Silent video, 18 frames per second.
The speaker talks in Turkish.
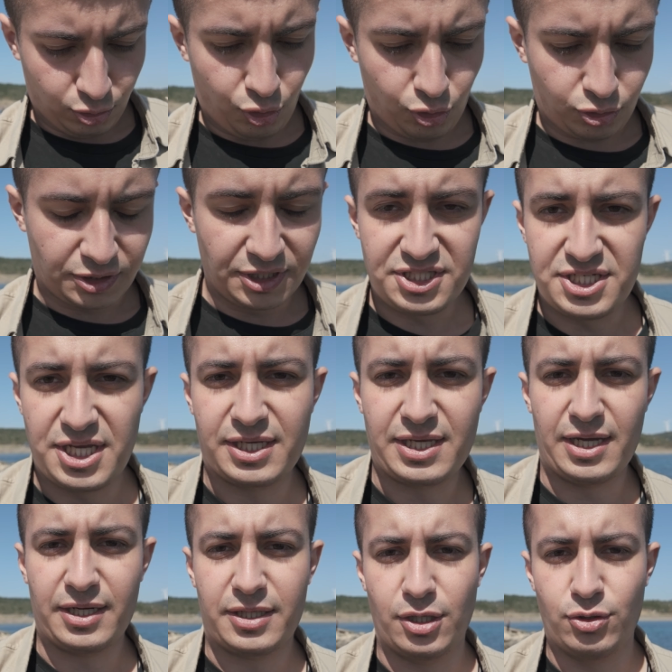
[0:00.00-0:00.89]
Logda
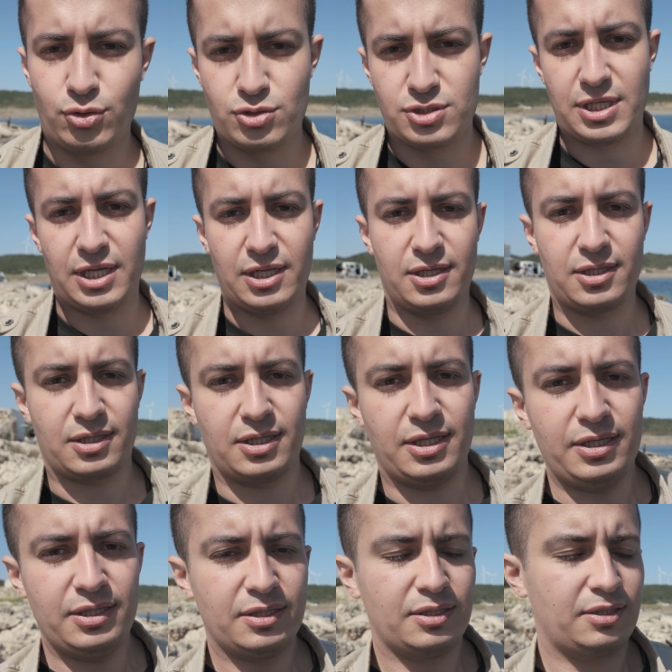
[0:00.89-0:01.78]
çekerken
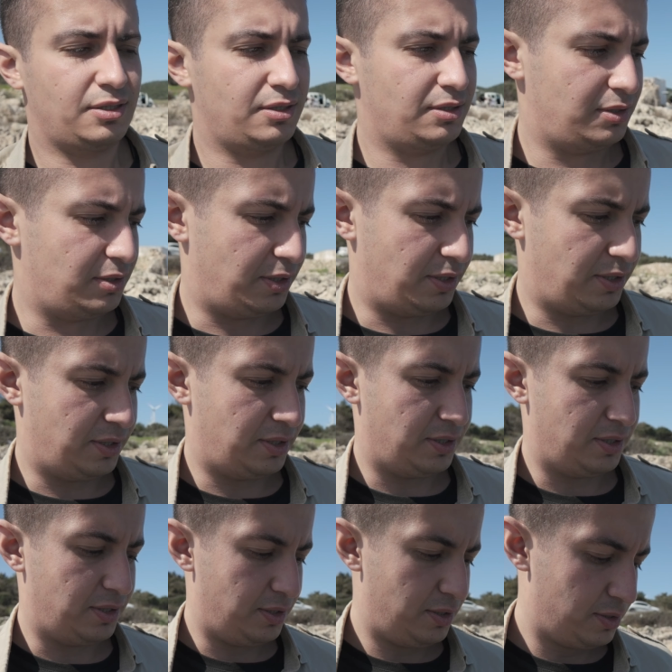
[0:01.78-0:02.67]
özellikle
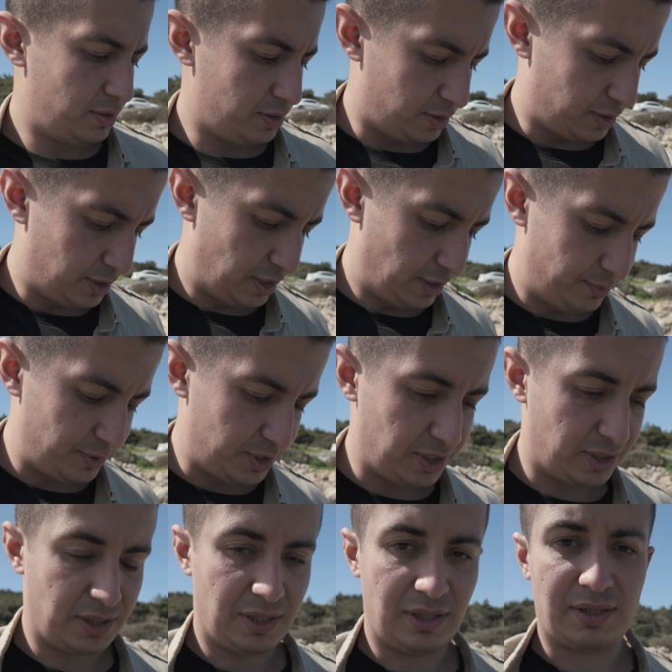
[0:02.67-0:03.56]
e,
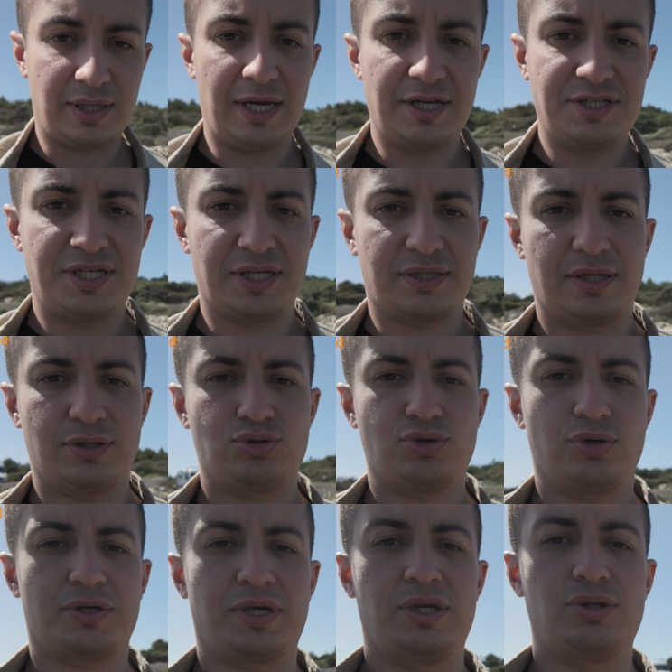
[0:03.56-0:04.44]
dinamik aralık gerçekten
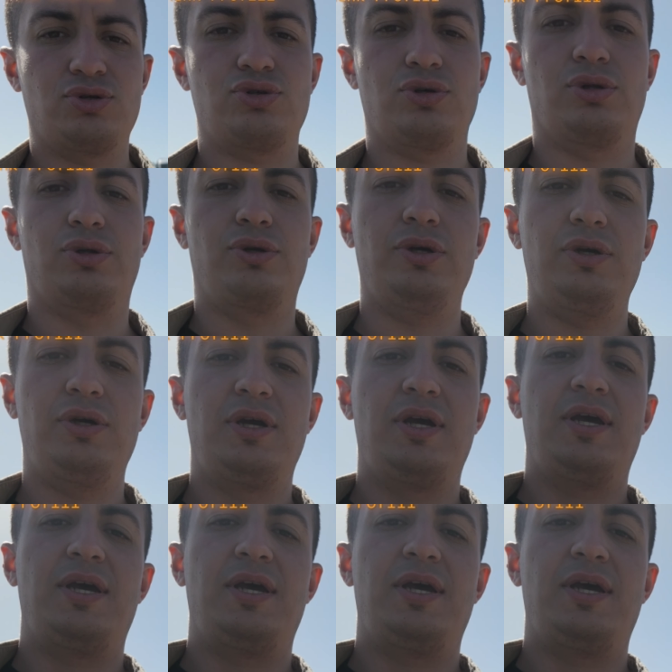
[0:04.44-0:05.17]
çok geniş oluyor.